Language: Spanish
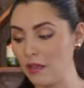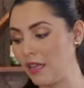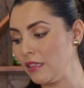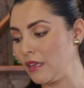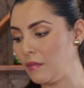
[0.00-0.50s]
hay
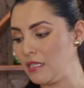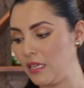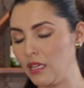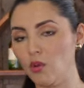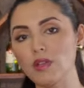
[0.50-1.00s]
gente que me
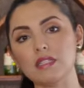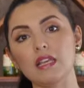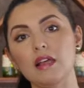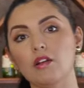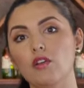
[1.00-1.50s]
decía que, hoy es que
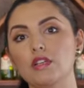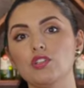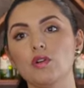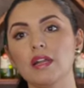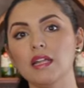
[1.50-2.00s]
la
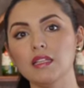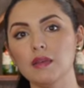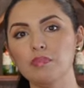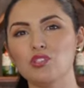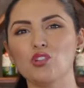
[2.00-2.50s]
colección grande,
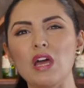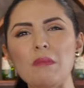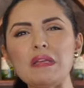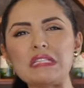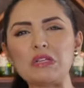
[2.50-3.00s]
pues yo nada
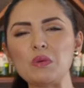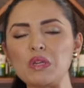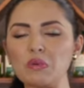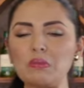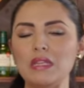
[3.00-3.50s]
más quiero como
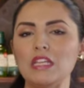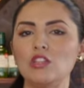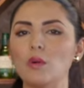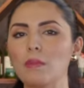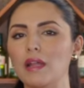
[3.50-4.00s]
que un
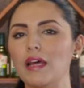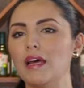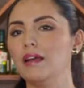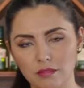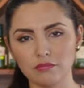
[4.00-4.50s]
vinito
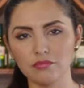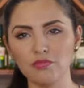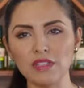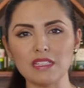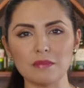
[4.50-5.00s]
para un
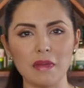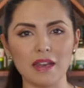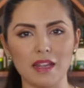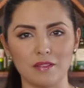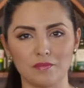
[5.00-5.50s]
fin de
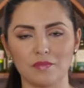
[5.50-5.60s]
semana.